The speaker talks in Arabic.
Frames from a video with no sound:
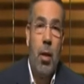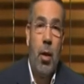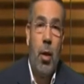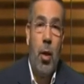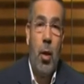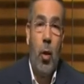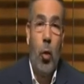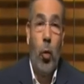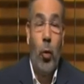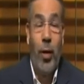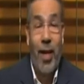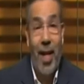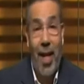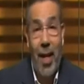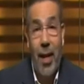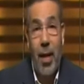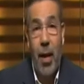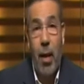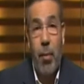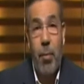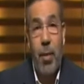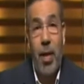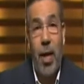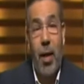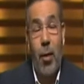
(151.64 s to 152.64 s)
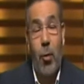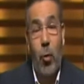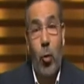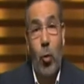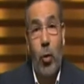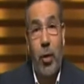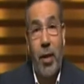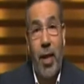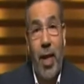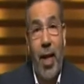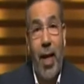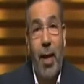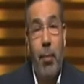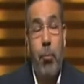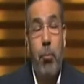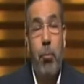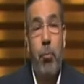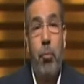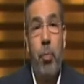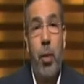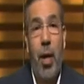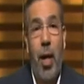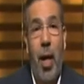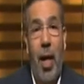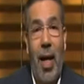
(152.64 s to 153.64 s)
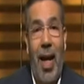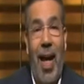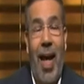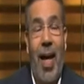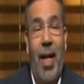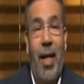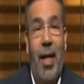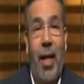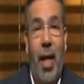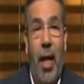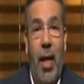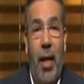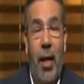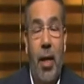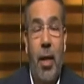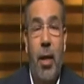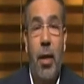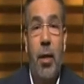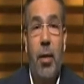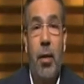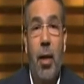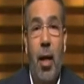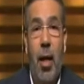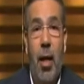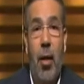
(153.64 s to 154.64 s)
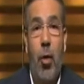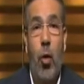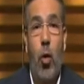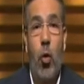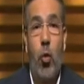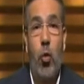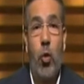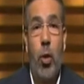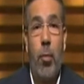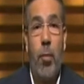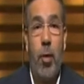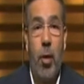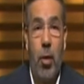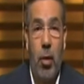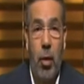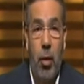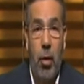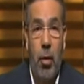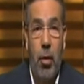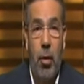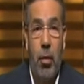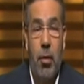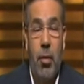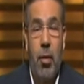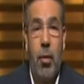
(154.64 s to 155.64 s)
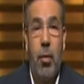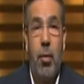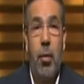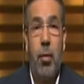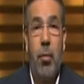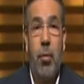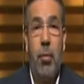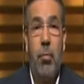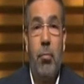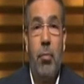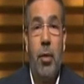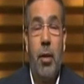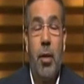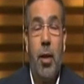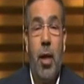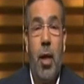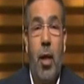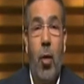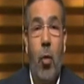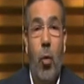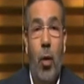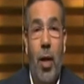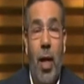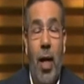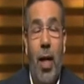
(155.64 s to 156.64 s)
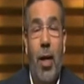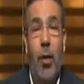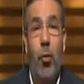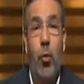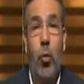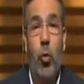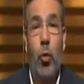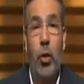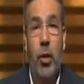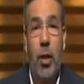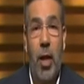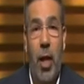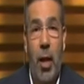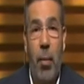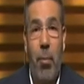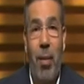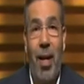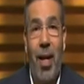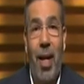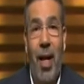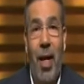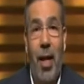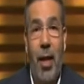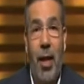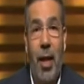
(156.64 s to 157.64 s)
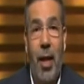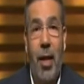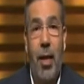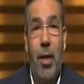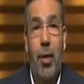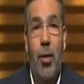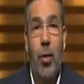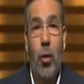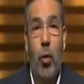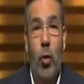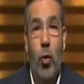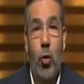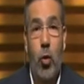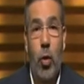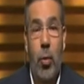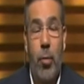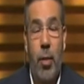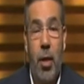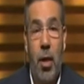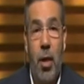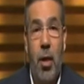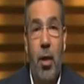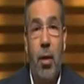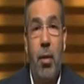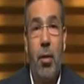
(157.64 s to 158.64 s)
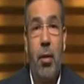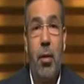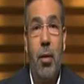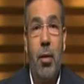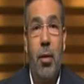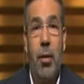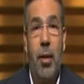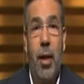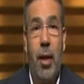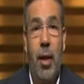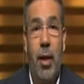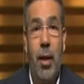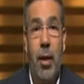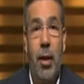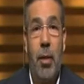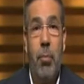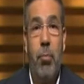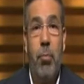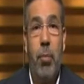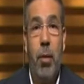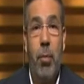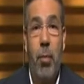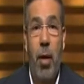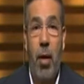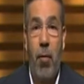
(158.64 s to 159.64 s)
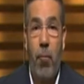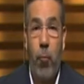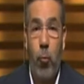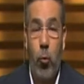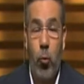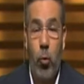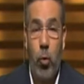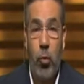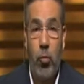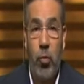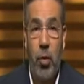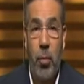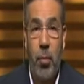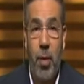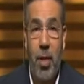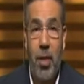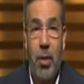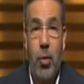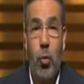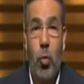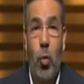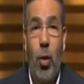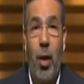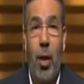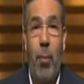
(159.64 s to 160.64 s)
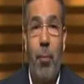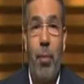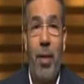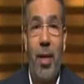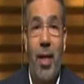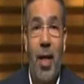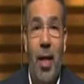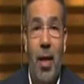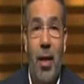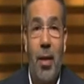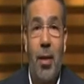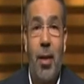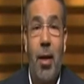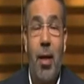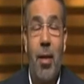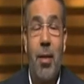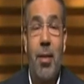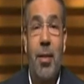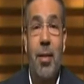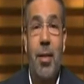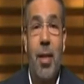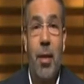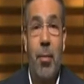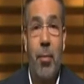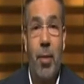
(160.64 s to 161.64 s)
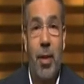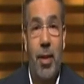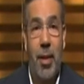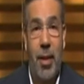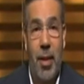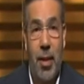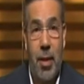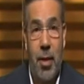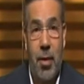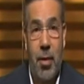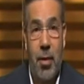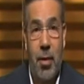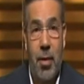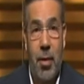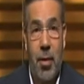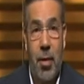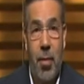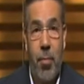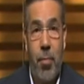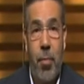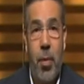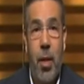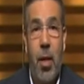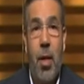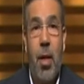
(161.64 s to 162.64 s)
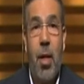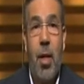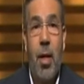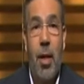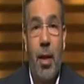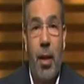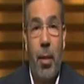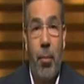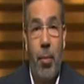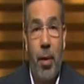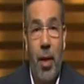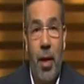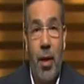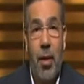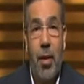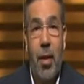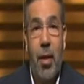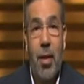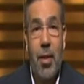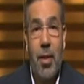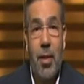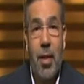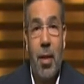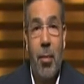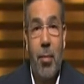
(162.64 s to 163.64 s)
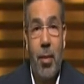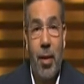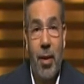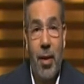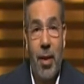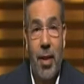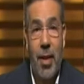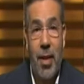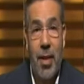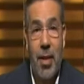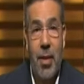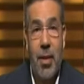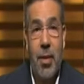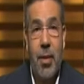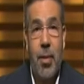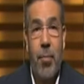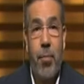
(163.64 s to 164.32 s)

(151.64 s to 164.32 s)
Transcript: هناك من الكتاب الحكائين العظماء من هؤلاء الكتاب الحكائين العظماء نجيب محفوظ في مصر وجابرييل جارسيا ماركيز. جابرييل جارسيا ماركيز